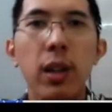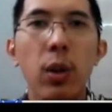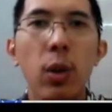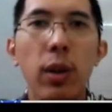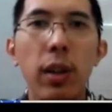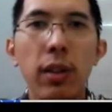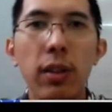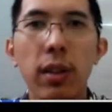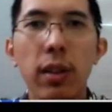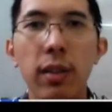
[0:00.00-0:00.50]

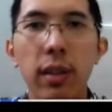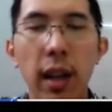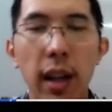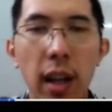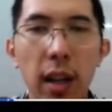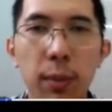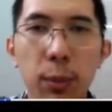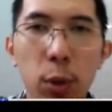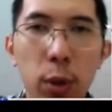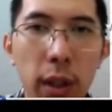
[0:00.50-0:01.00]
kondisi
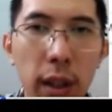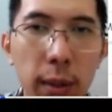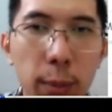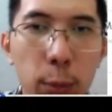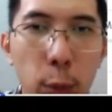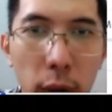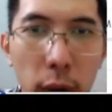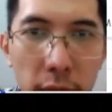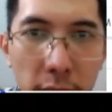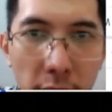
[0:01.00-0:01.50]
sekarang mungkin
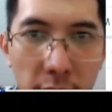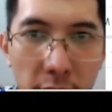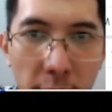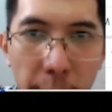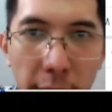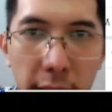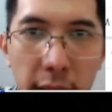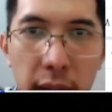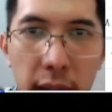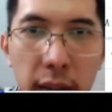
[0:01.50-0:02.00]
bullishnya
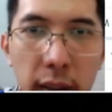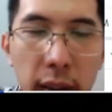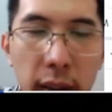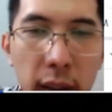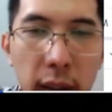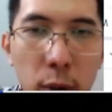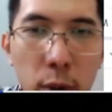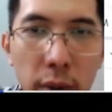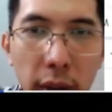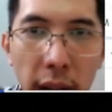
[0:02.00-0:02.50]
sampai di
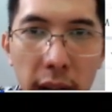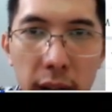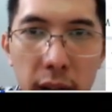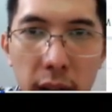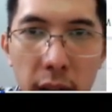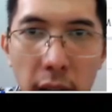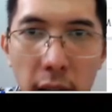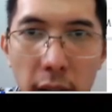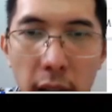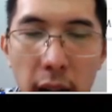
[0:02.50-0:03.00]
situ
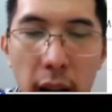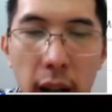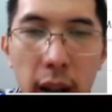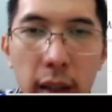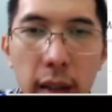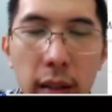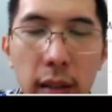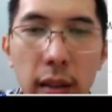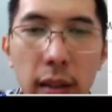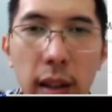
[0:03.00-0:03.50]
saja.
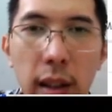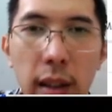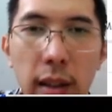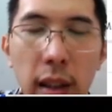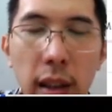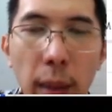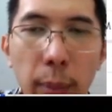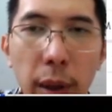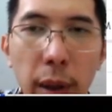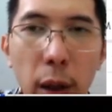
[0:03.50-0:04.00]

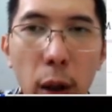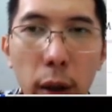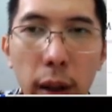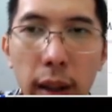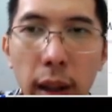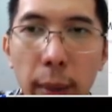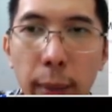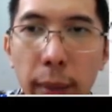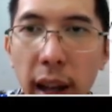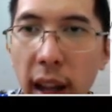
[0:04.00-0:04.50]
Tetapi kalau
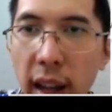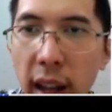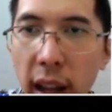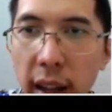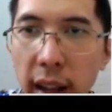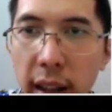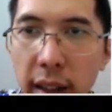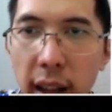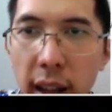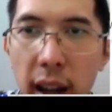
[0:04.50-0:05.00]
kita melihat
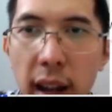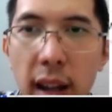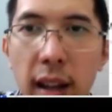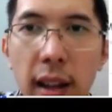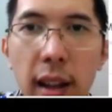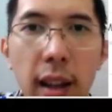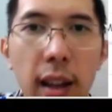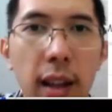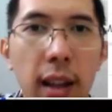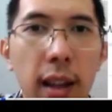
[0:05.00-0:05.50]
adanya
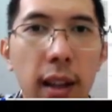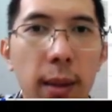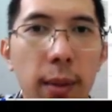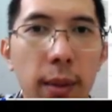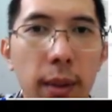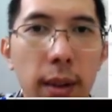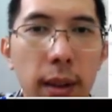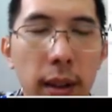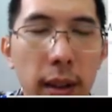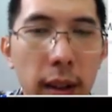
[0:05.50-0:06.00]

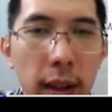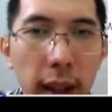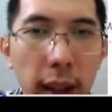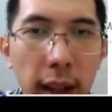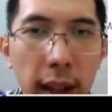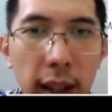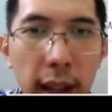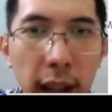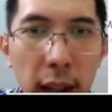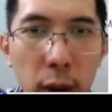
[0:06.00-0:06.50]

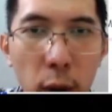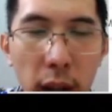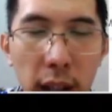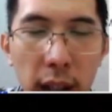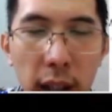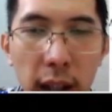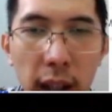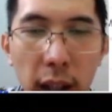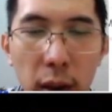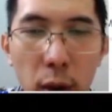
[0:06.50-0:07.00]

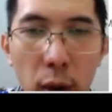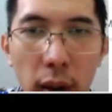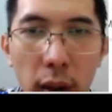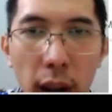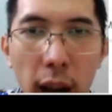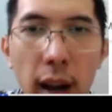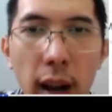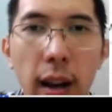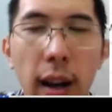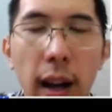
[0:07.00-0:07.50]
indikator-indikator
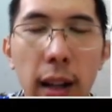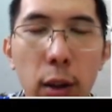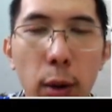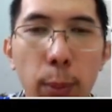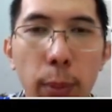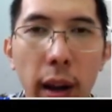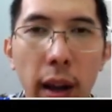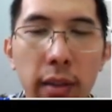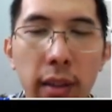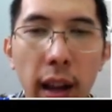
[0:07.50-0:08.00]
yang
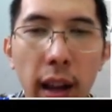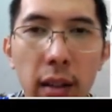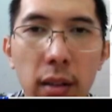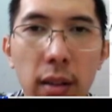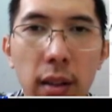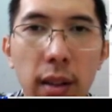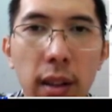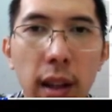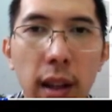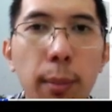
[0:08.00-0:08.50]
atau price
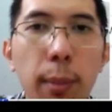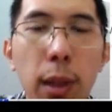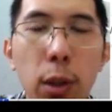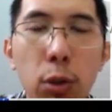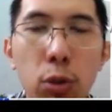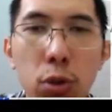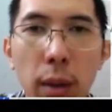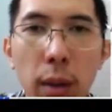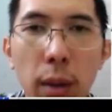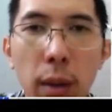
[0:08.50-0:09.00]
action yang
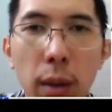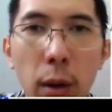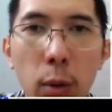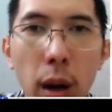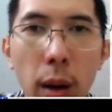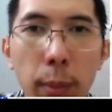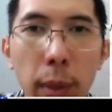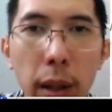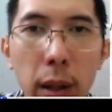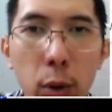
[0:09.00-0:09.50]
menunjukkan
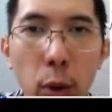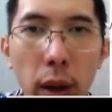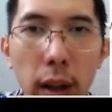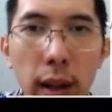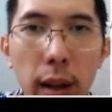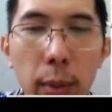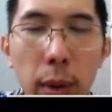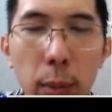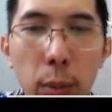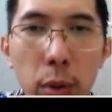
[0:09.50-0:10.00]
bahwa Bitcoin
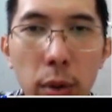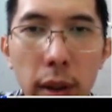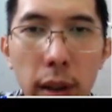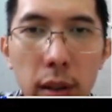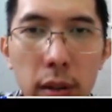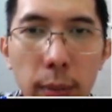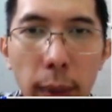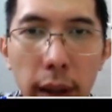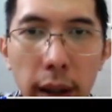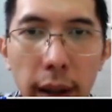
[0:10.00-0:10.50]
lebih
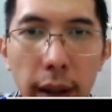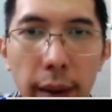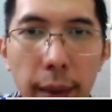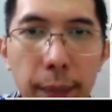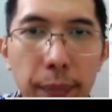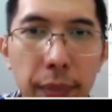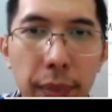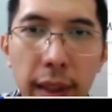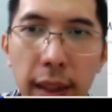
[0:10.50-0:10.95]
bullish, maka